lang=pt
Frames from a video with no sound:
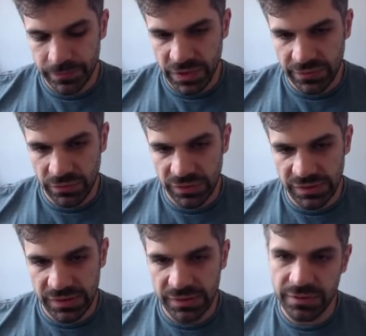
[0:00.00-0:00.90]
Cavalo
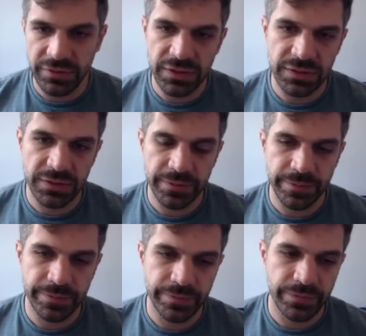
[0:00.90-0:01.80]
C6, talvez?
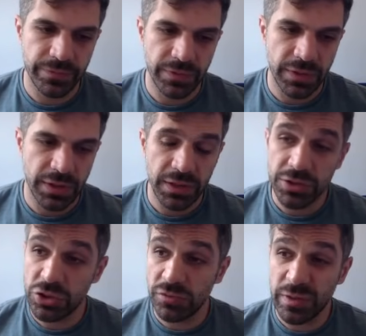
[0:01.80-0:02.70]

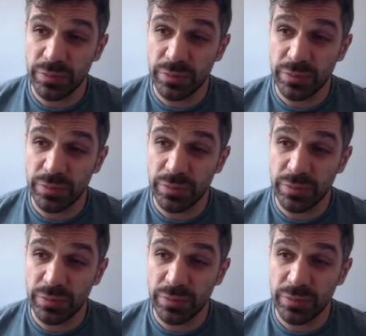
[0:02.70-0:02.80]
De novo, uma